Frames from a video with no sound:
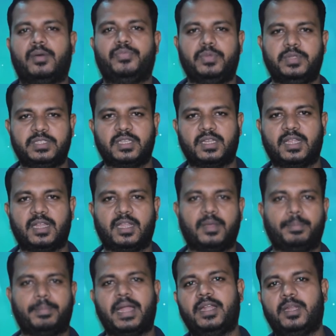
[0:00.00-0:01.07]
ஃபியூச்சரான
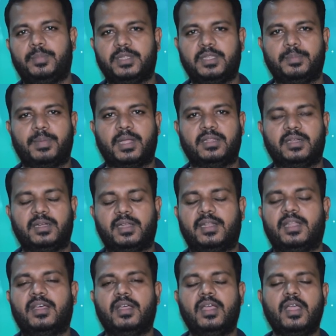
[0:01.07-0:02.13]
பேட்டரி பற்றி
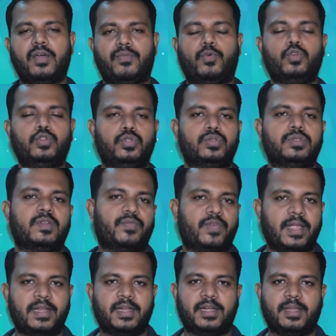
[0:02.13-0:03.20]
பார்த்தீங்கன்னா ஃபோர் தௌசண்ட்
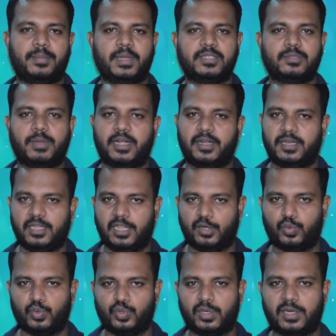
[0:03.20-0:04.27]
ஃபைவ் ஹண்ட்ரட் எம்ஏஹெச் பேட்டரி
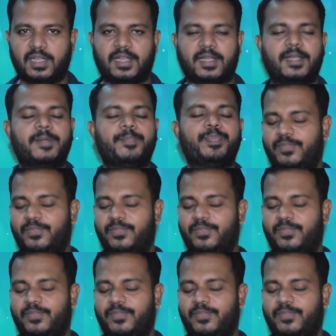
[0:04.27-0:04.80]
இதில் கொடுத்துருக்காங்க